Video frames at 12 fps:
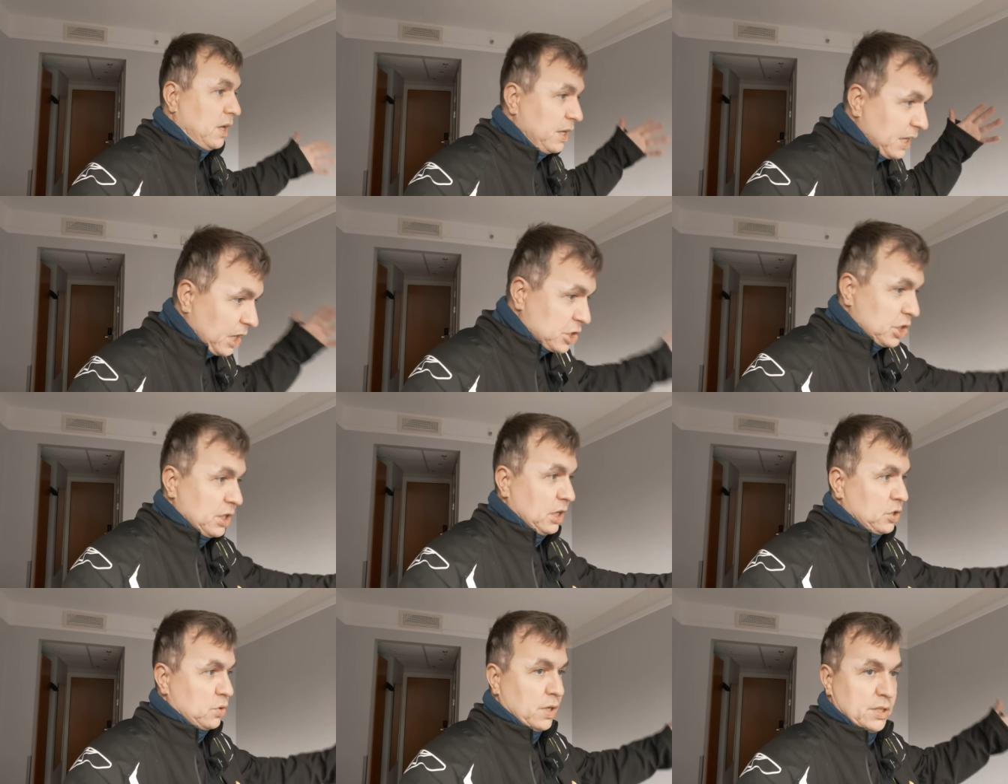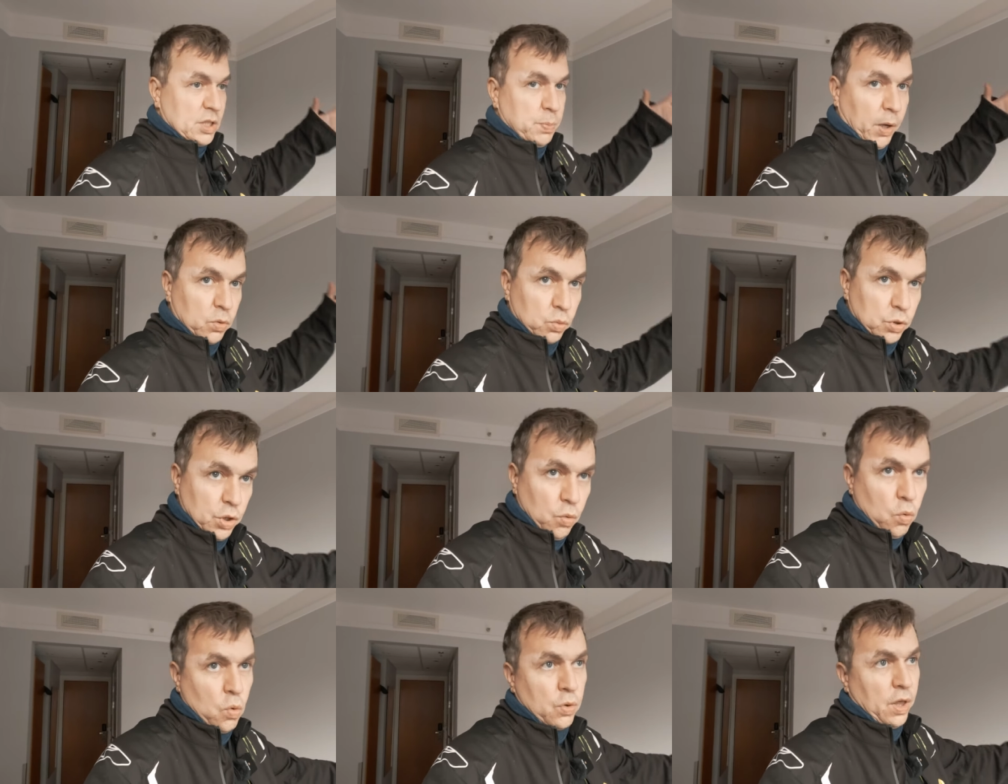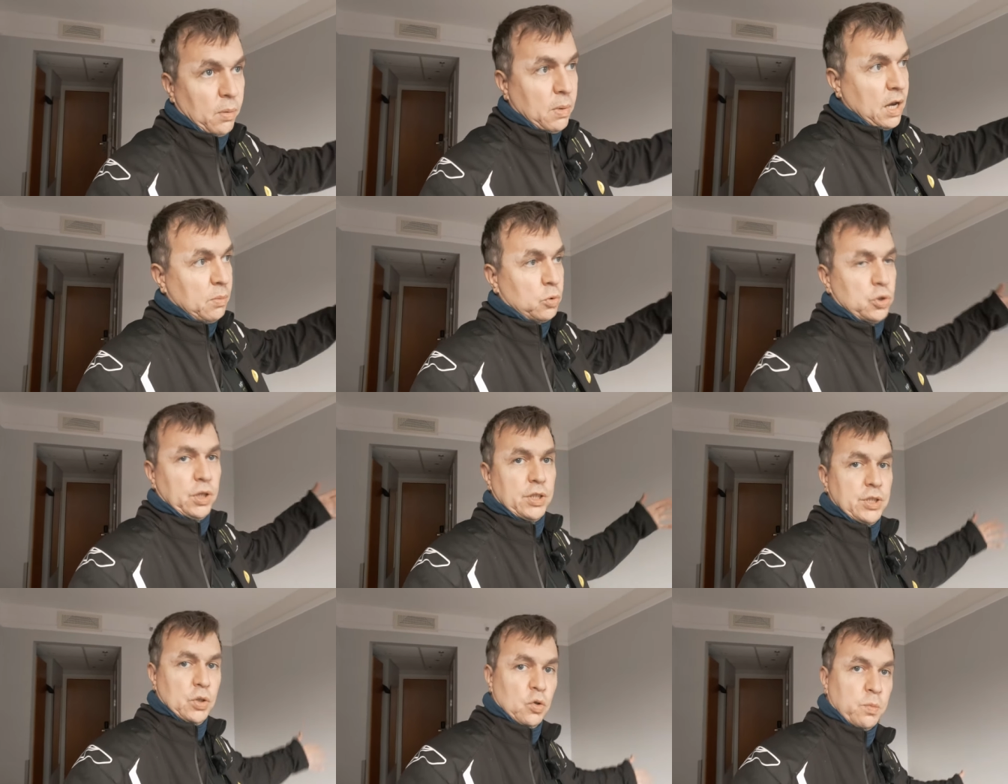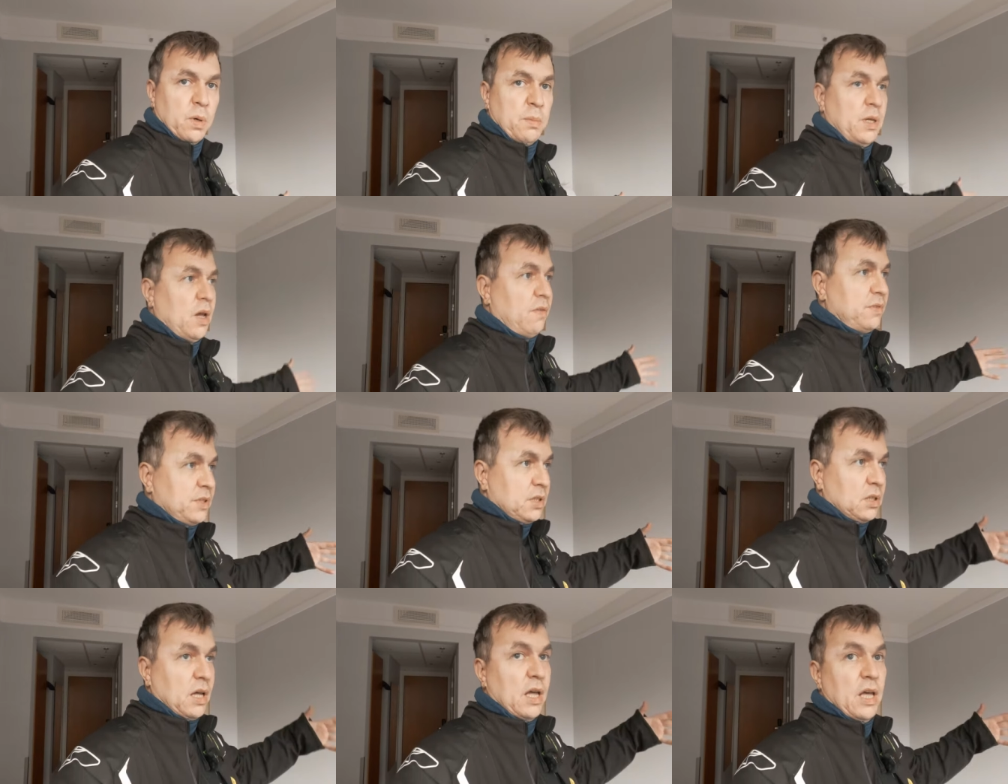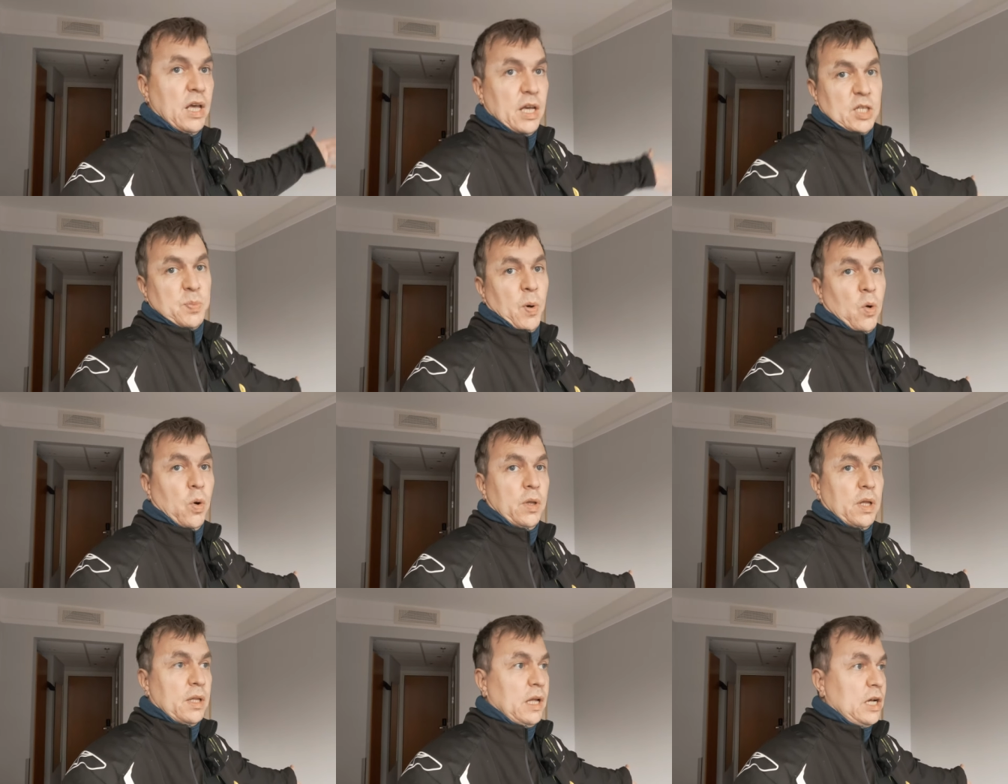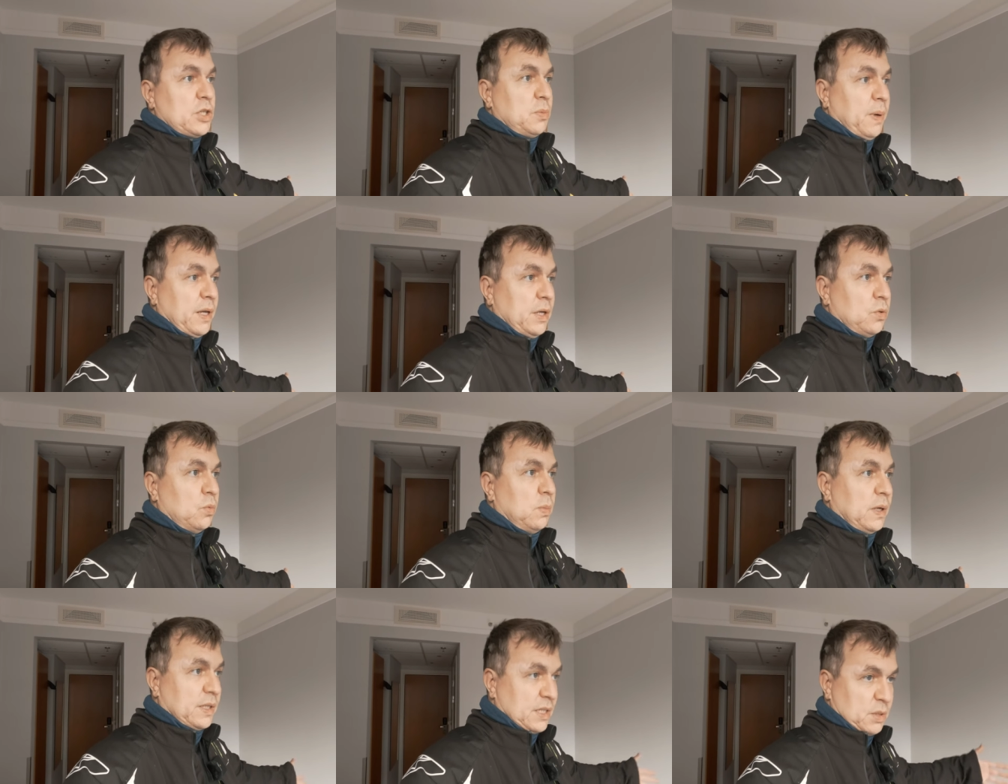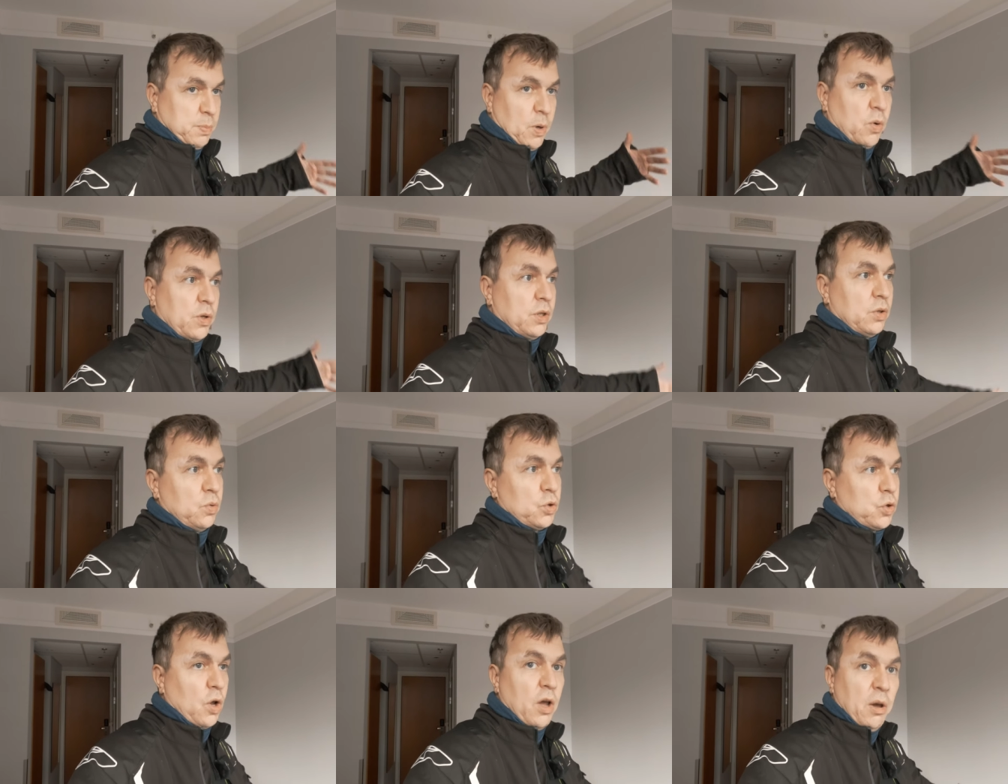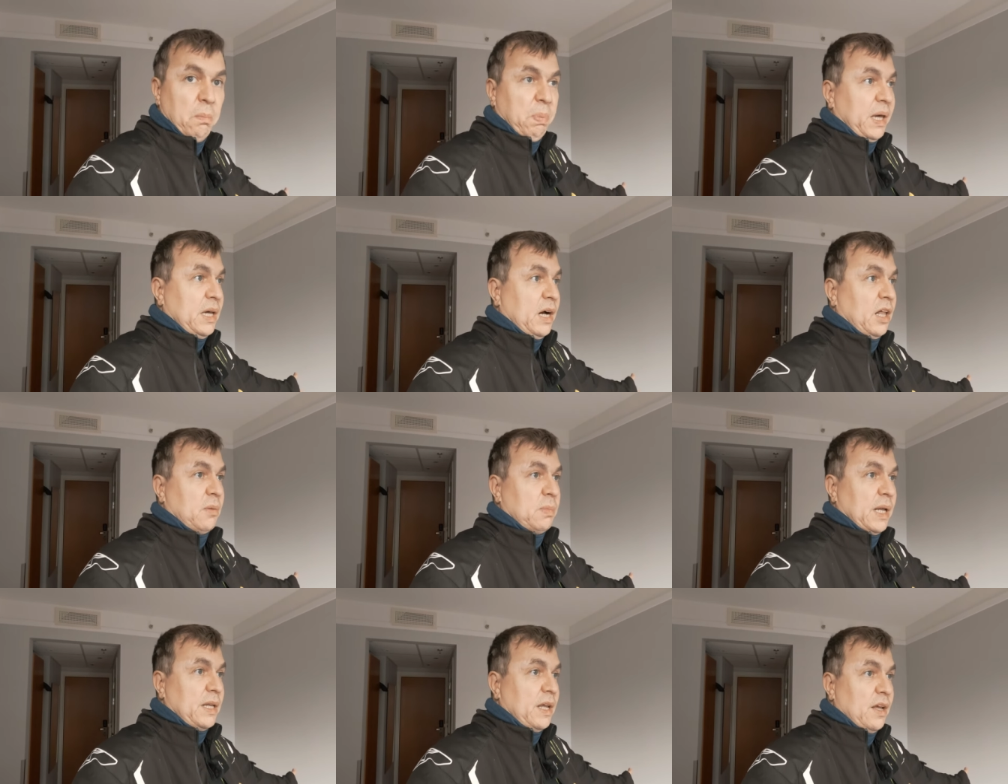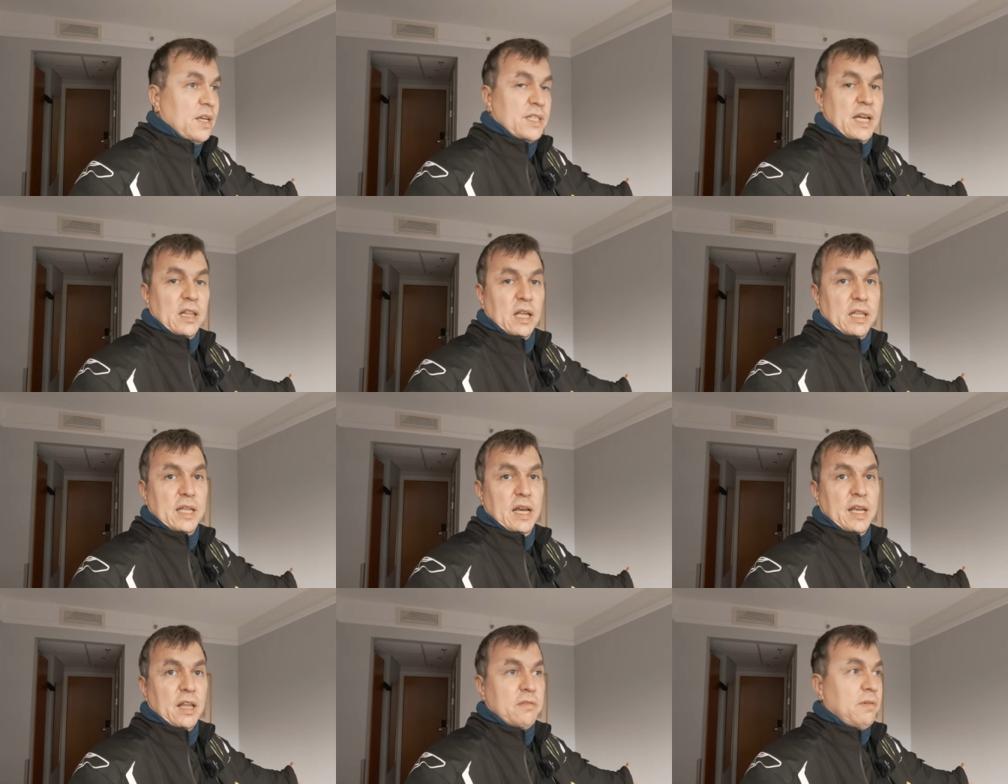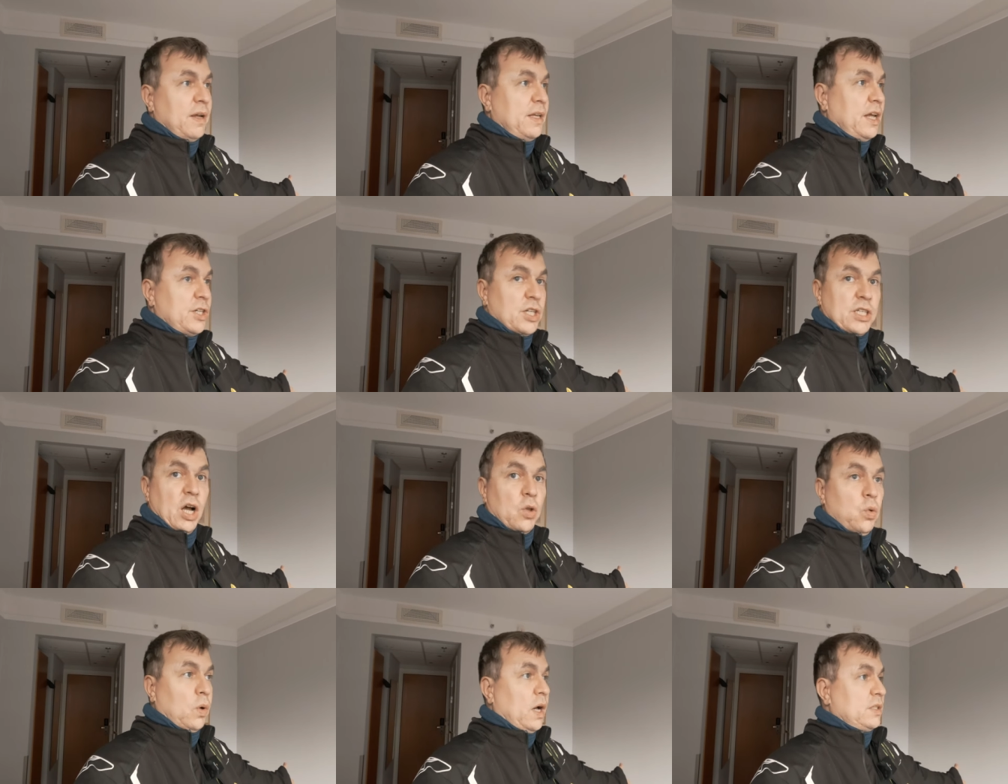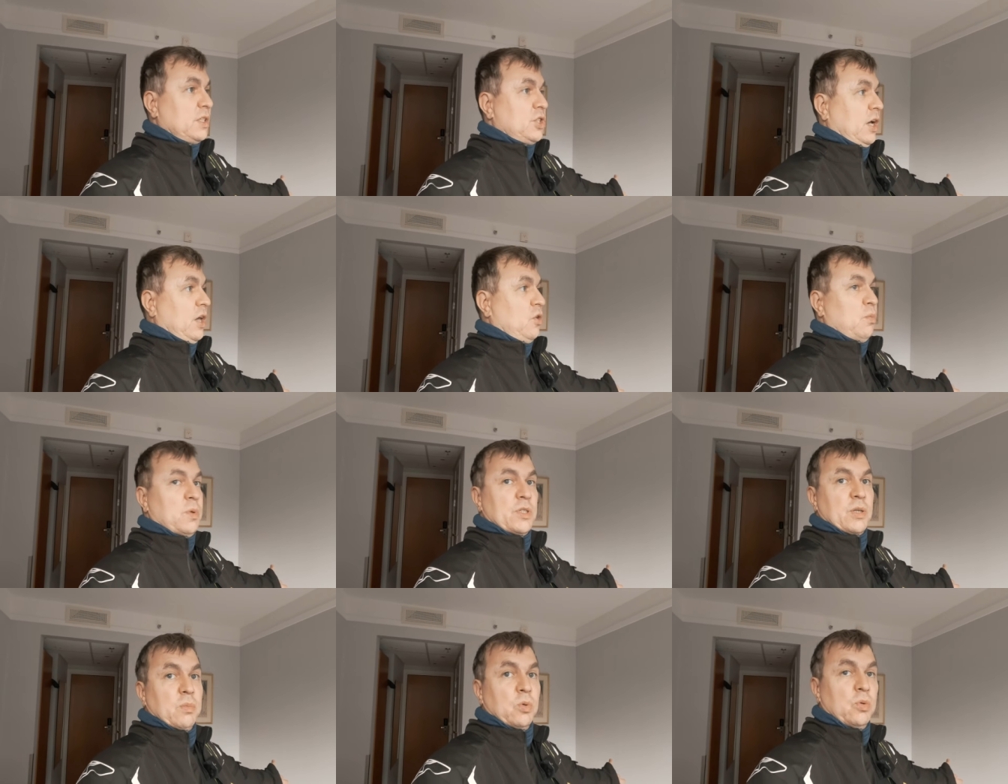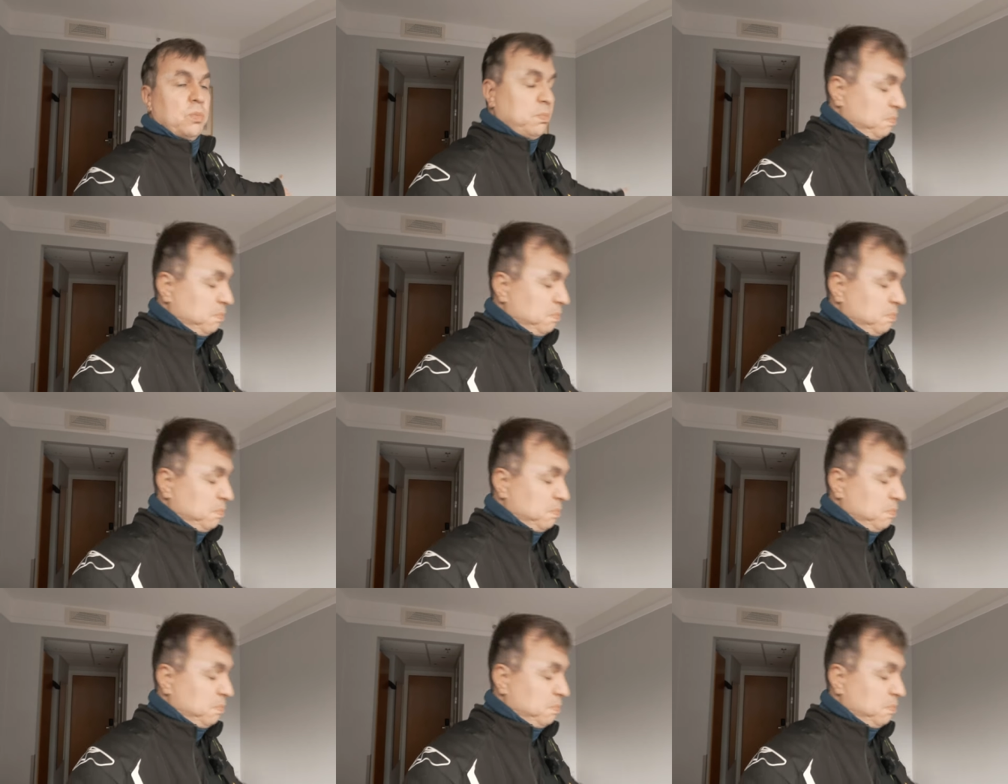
Я ожидал, что я здесь пройду ТО нормально, может, резину поменяю, все дела. Спокойно дальше поеду, блядь, со спокойной души. Приехал, блядь, снял отель на два дня, и сейчас как дурак здесь шароебиться буду.